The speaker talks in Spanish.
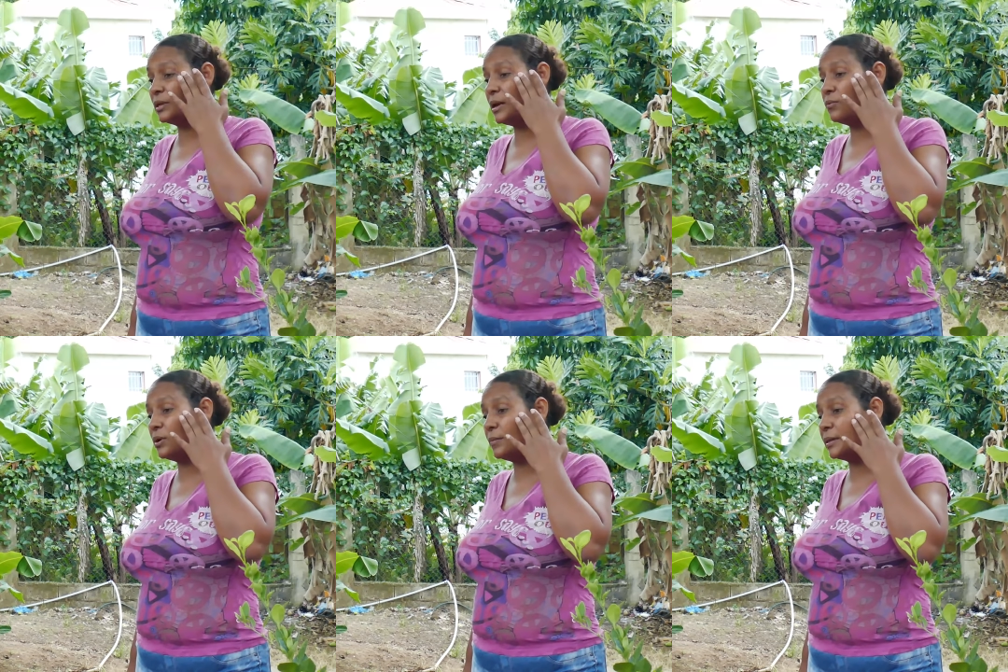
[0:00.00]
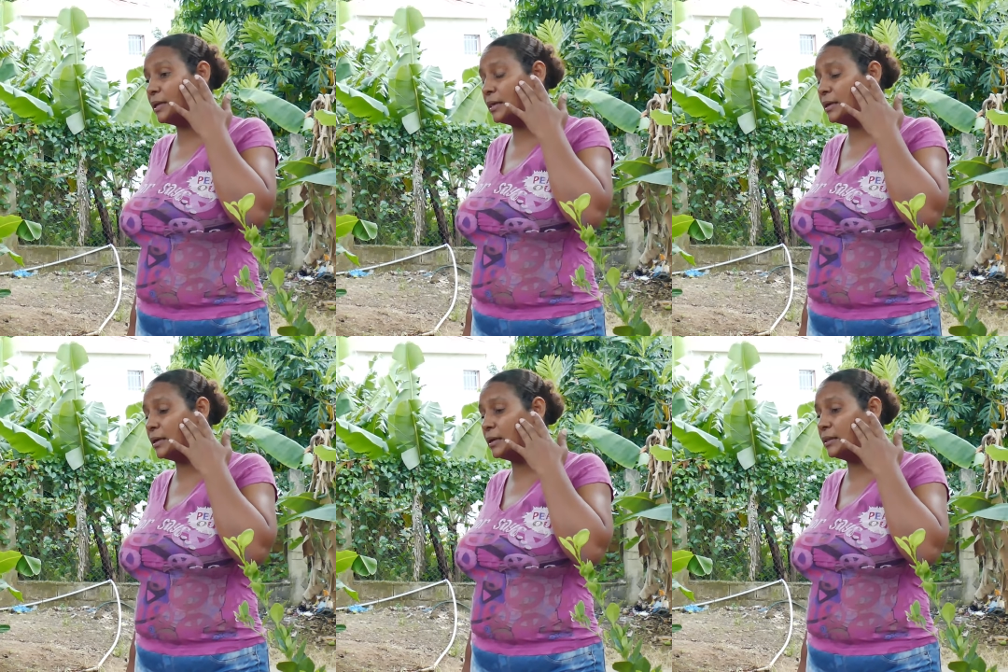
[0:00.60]
tenías una mata
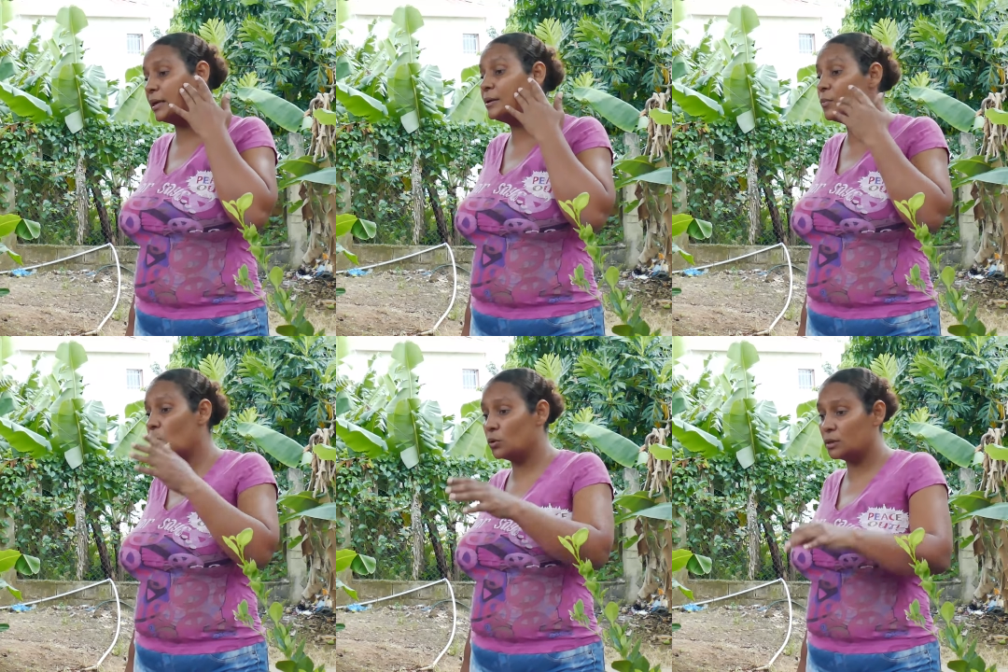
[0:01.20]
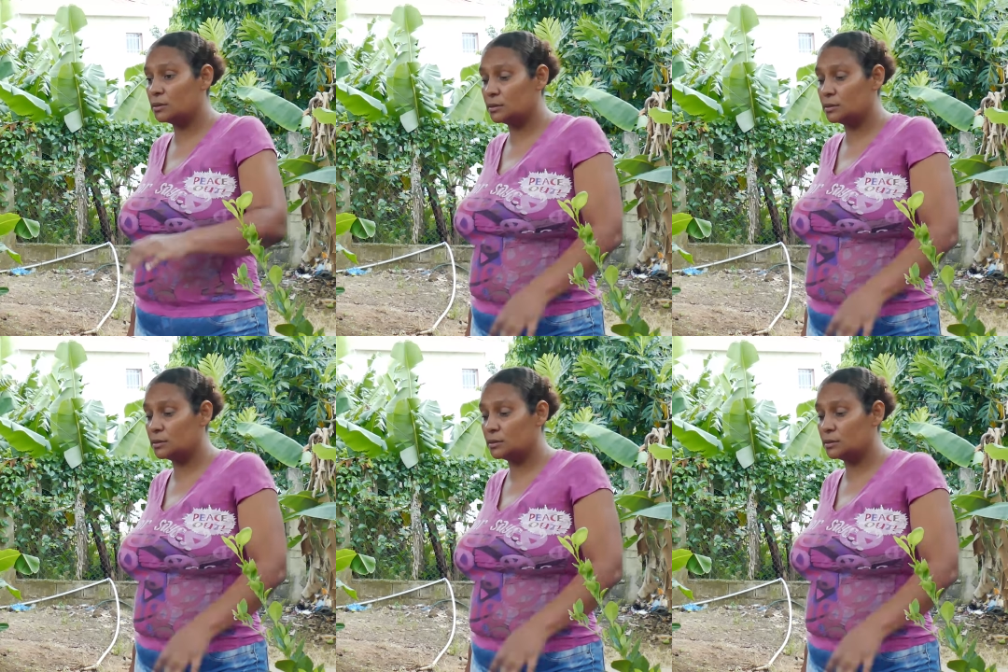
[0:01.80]
de, limones.